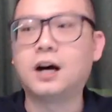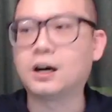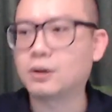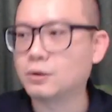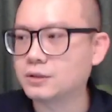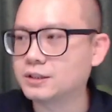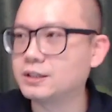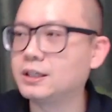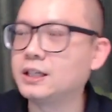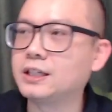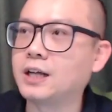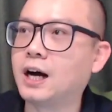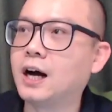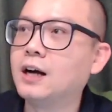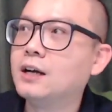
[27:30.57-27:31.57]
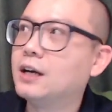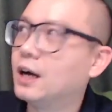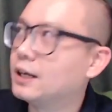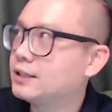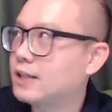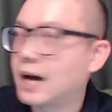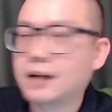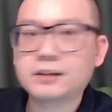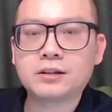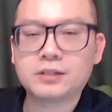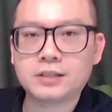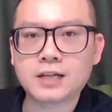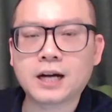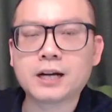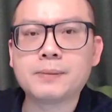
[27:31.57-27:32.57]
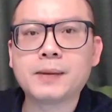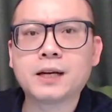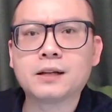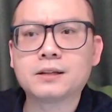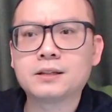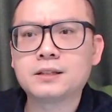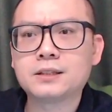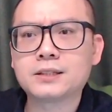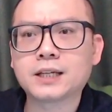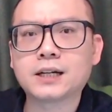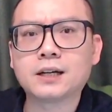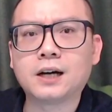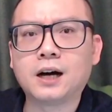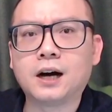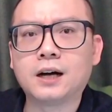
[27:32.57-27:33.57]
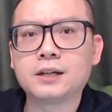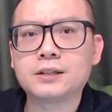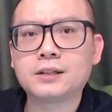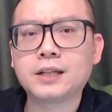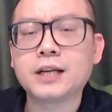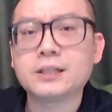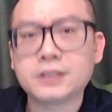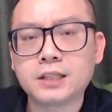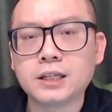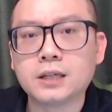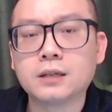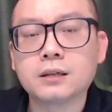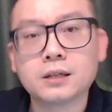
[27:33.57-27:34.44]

控制你的家里面的这个电器，